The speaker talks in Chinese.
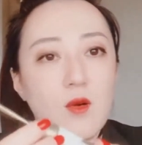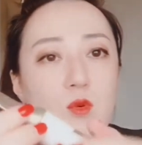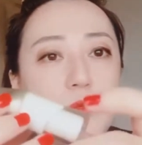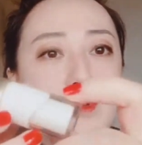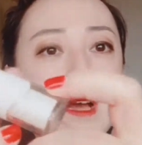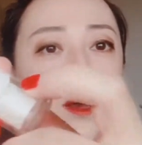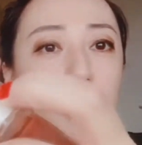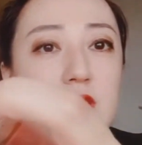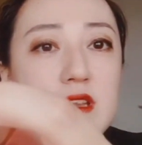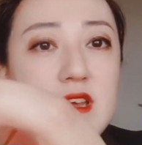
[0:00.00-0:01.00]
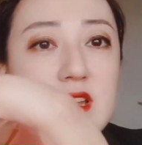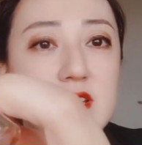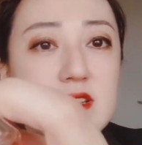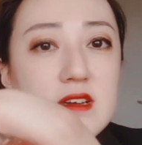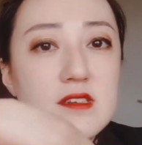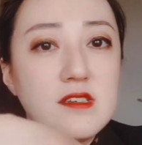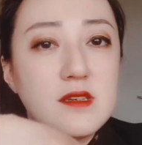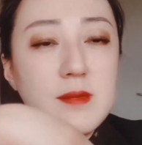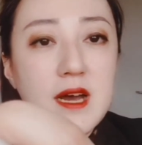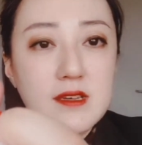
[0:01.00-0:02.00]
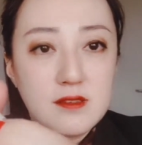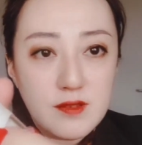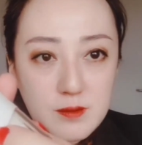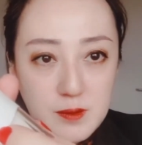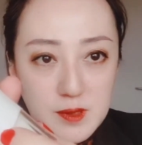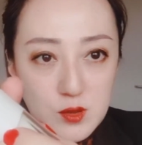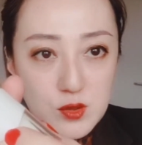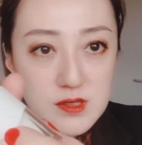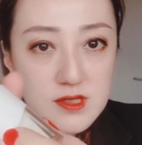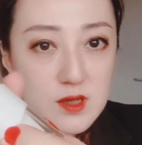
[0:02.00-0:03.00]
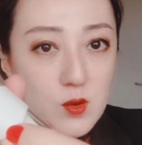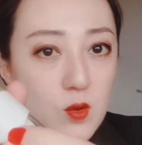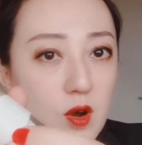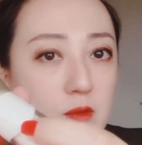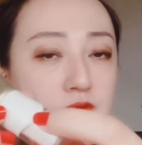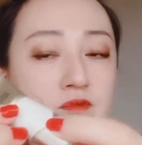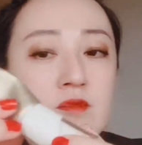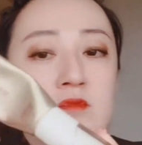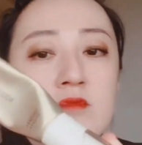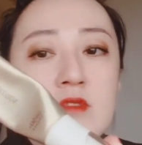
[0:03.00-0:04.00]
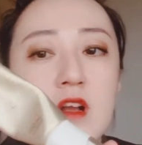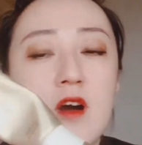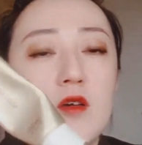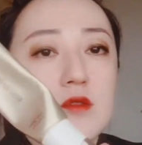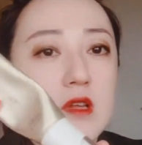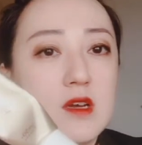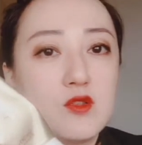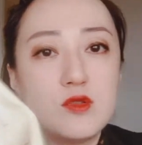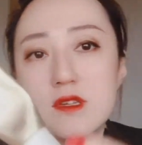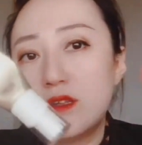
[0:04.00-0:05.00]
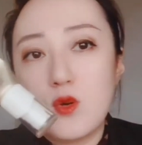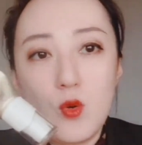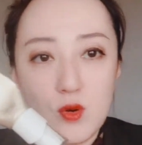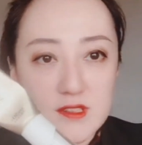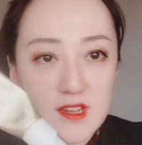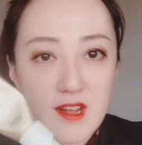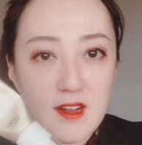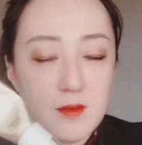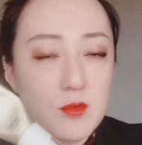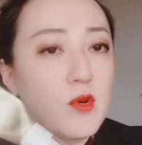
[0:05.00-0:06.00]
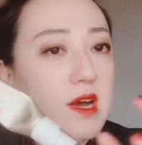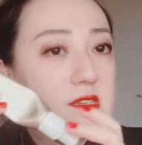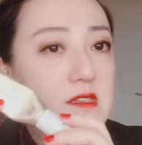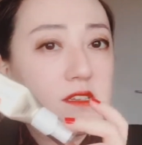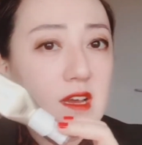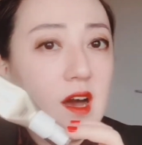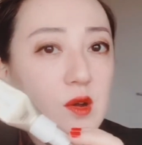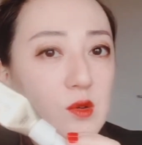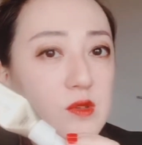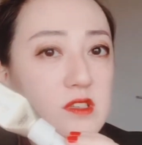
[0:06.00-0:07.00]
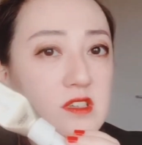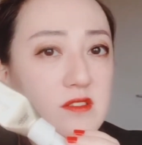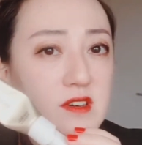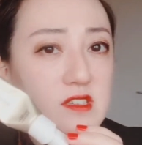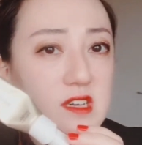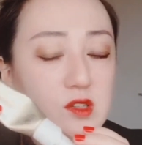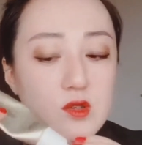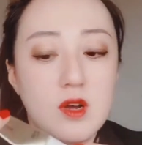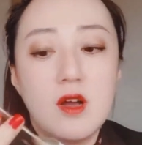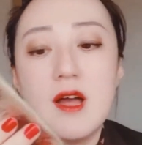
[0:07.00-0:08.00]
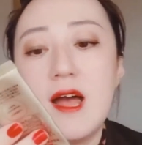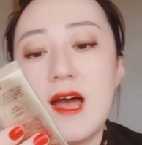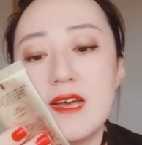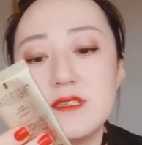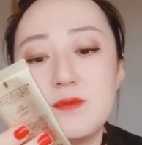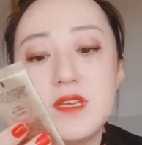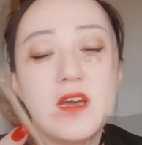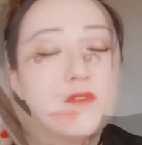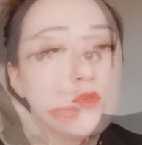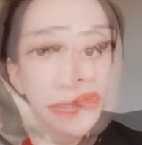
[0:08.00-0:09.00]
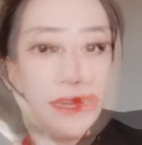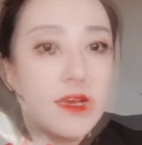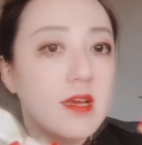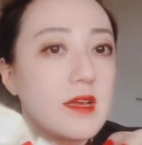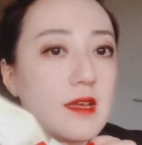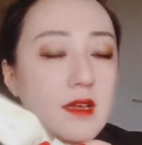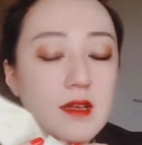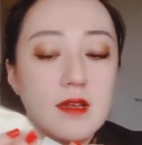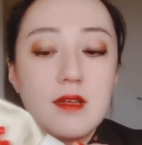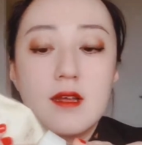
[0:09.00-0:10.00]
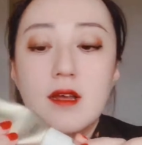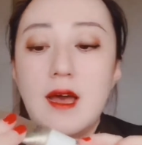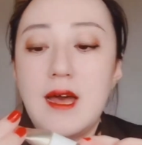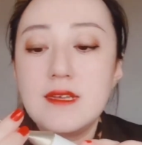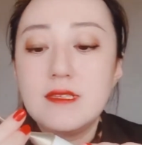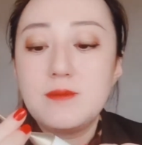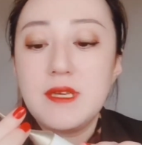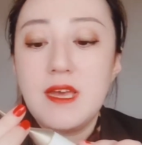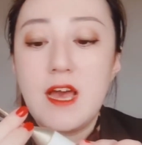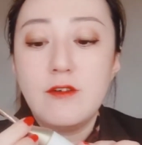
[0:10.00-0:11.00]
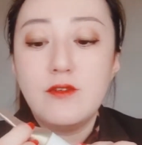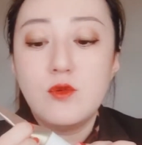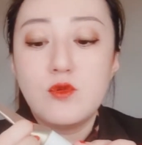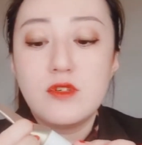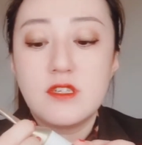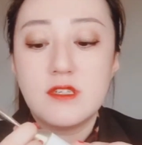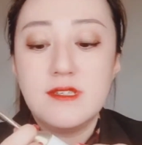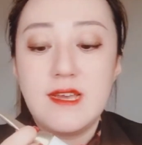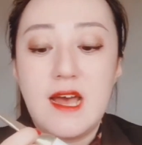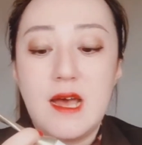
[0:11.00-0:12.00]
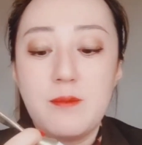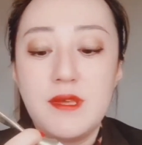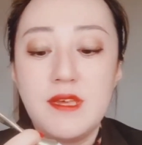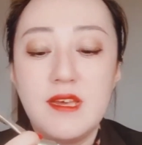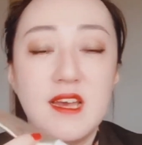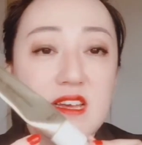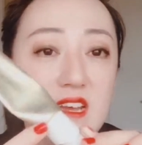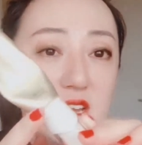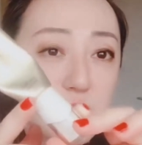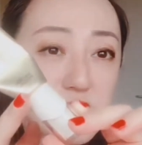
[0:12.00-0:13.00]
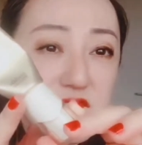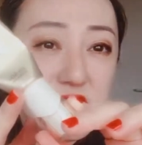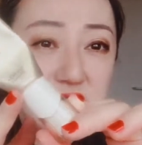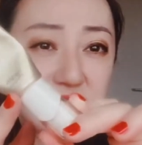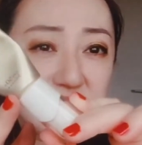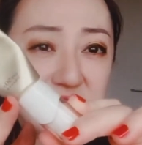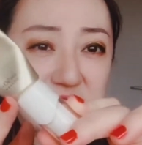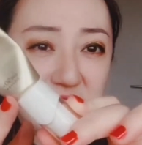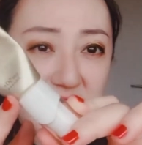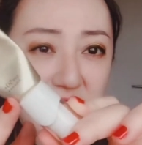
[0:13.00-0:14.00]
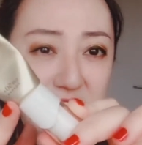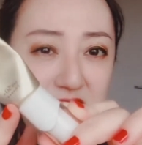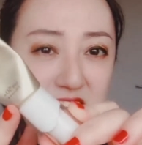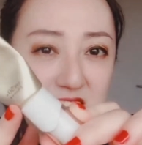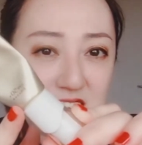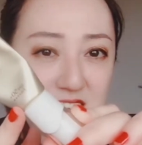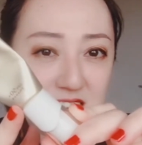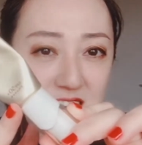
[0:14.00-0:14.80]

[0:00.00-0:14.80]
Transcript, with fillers: 我不太会念，但是这个牌子范冰冰推荐过，然后它瞬间就火起来了。不过还真是挺好用的这个防晒霜，SPF 五，SPF 五十加 PA，它有四个加，天